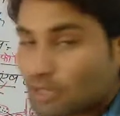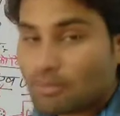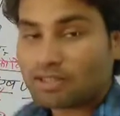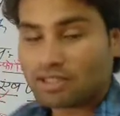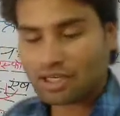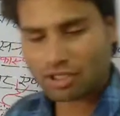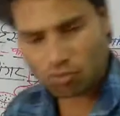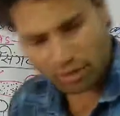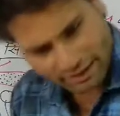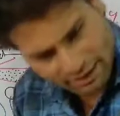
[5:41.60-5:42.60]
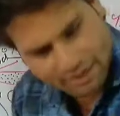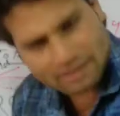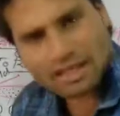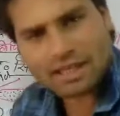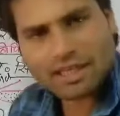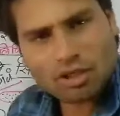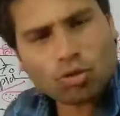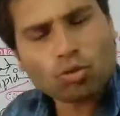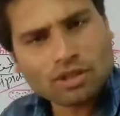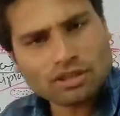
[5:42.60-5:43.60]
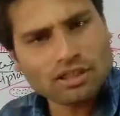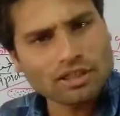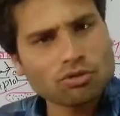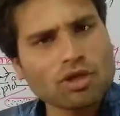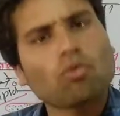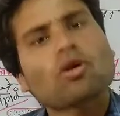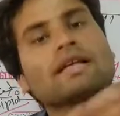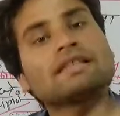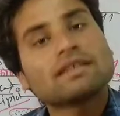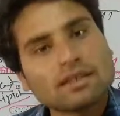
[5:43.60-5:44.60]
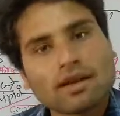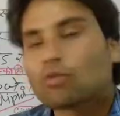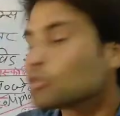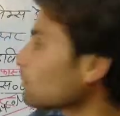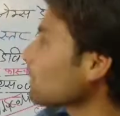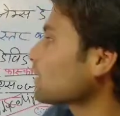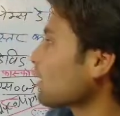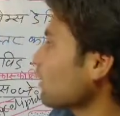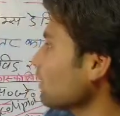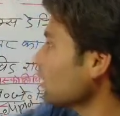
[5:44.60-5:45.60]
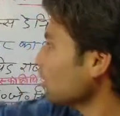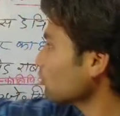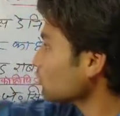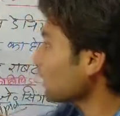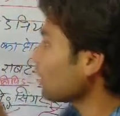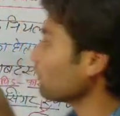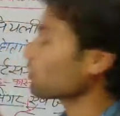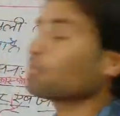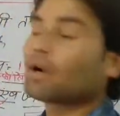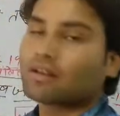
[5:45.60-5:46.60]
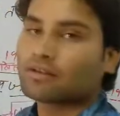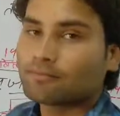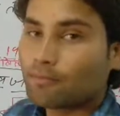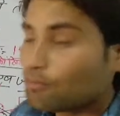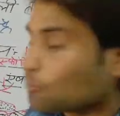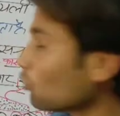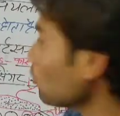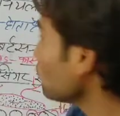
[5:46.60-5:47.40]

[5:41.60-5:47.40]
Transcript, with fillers: कर रहा है कि वो कैसा दिखता है यानी कि कोशिका झिल्ली जो है ना वो कैसा दिख रहा है उसकी बात कर रहा है तो सैंडविच मॉडल तो ये